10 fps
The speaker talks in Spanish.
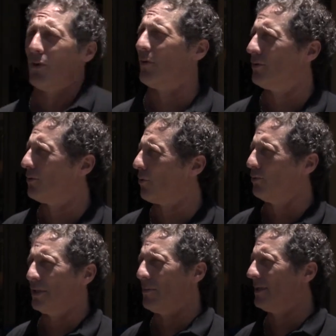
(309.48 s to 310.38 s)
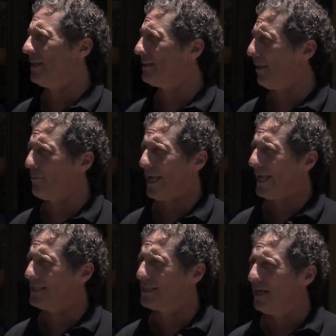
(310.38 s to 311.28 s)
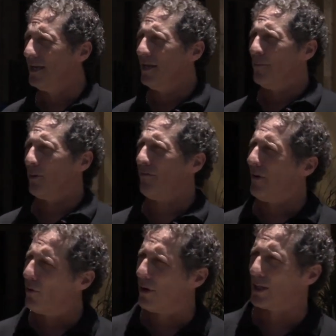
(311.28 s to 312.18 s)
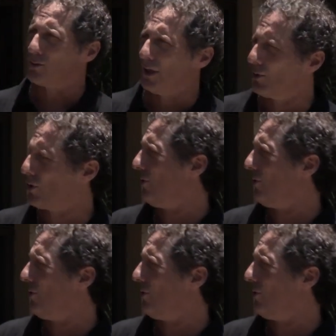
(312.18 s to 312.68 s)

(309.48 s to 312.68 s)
veo cuando nos juntamos antes de entrar a una cancha, por favor, ayúdanos